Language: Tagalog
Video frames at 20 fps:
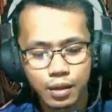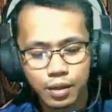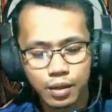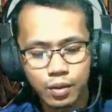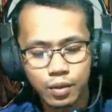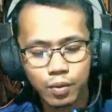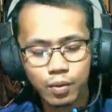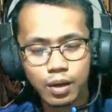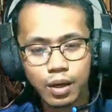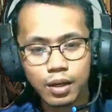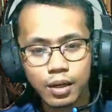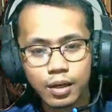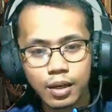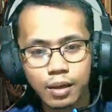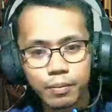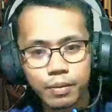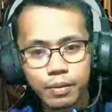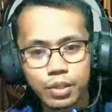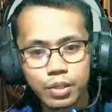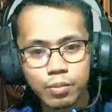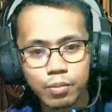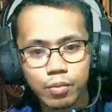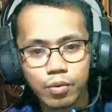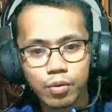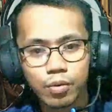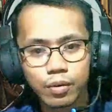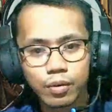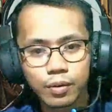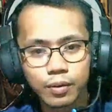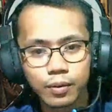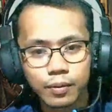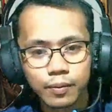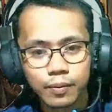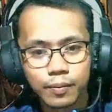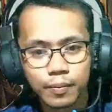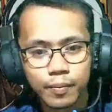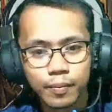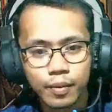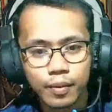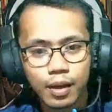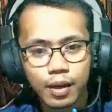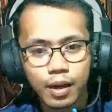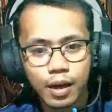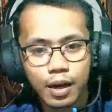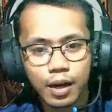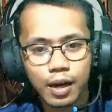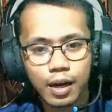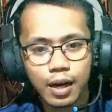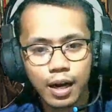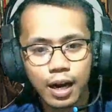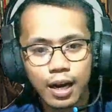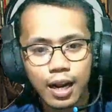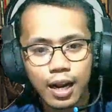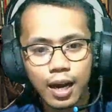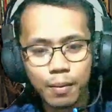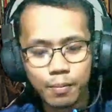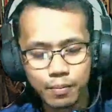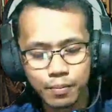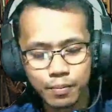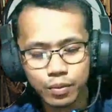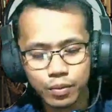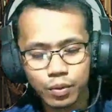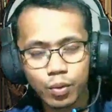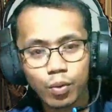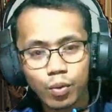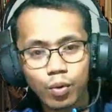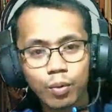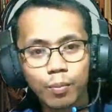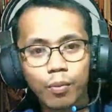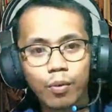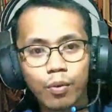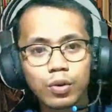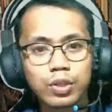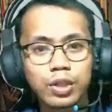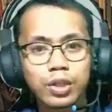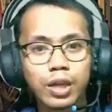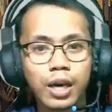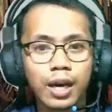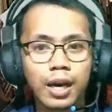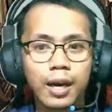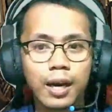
yung kanya mismong uh, alam tungkol po sa